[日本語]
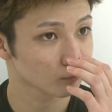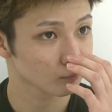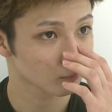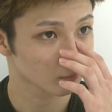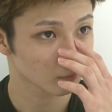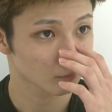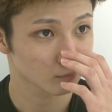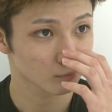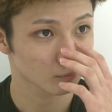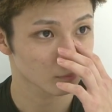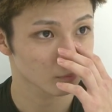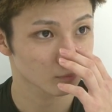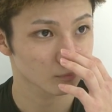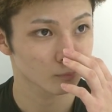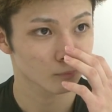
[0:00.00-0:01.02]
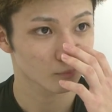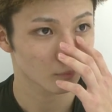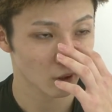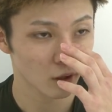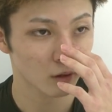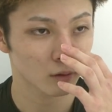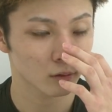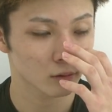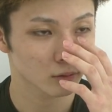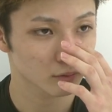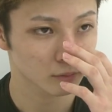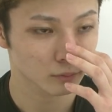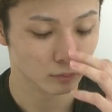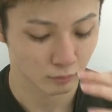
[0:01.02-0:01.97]
あとはやっぱりこの、
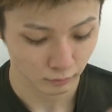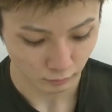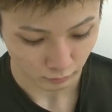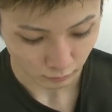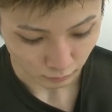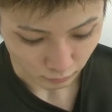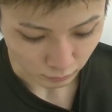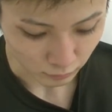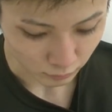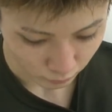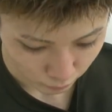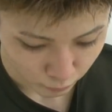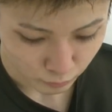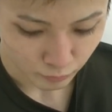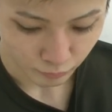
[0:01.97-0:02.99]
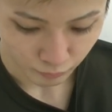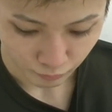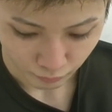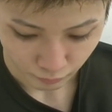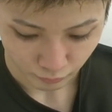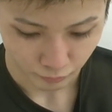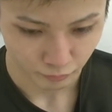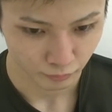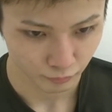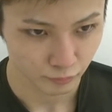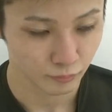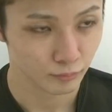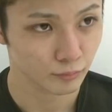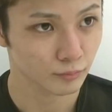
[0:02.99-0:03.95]
えーはい、防衛戦クリアした先に目指
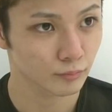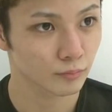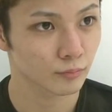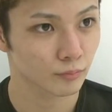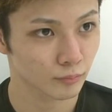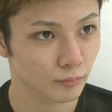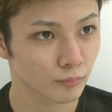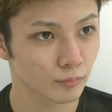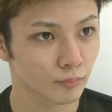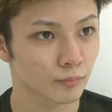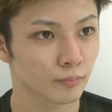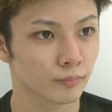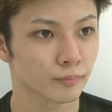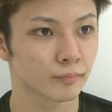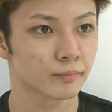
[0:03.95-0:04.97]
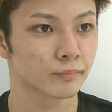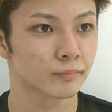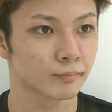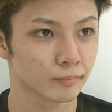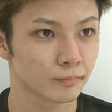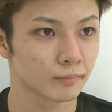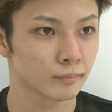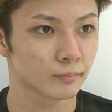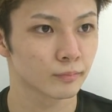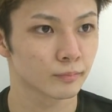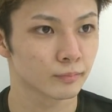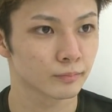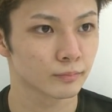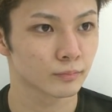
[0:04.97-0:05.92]
すもの、目標にするものはズバリなん
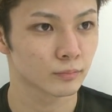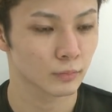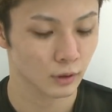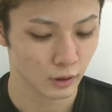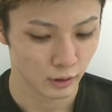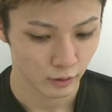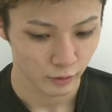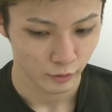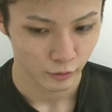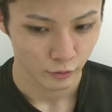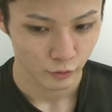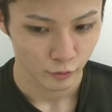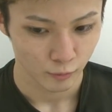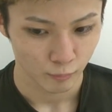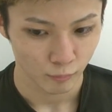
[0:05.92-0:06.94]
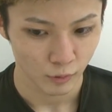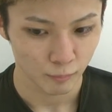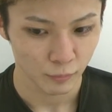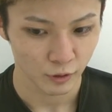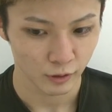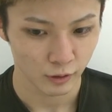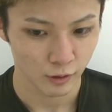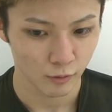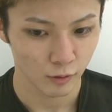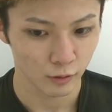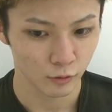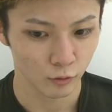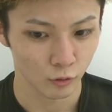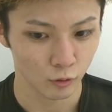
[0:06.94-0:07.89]
でしょうか？まあやっぱり
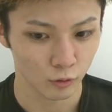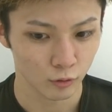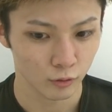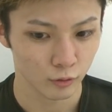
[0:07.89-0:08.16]
ケーワン の